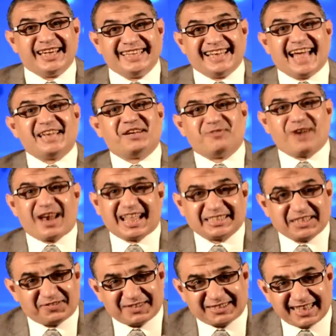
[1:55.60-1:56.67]
لأنه
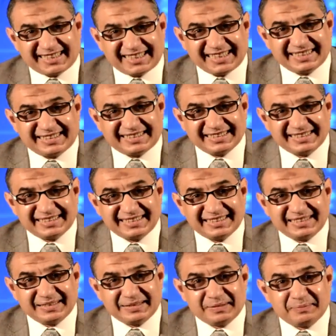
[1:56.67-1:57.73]
للأسف الشديد
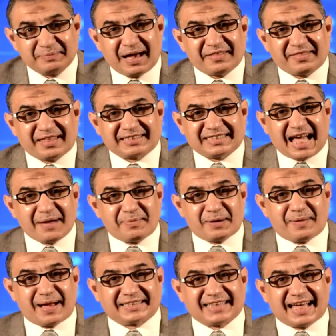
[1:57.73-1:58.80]
بعض أصحاب
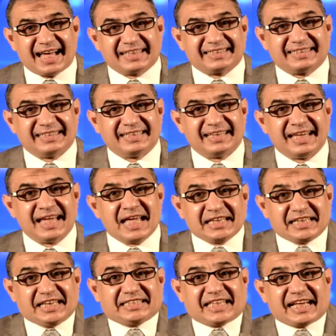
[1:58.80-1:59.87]
الباصات
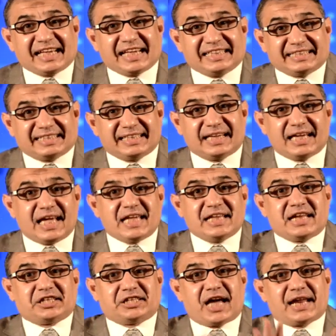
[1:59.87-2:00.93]
يعتقد
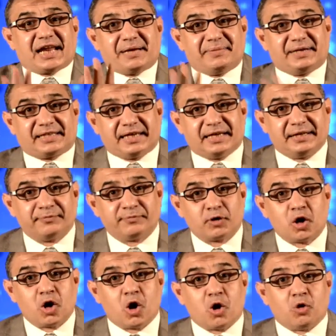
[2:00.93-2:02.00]
أن الشارع ملكه
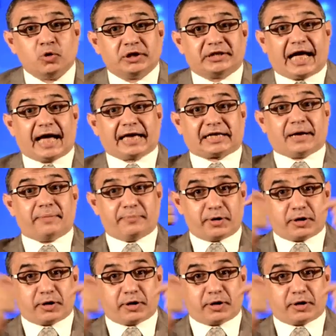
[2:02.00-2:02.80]
ويتحكم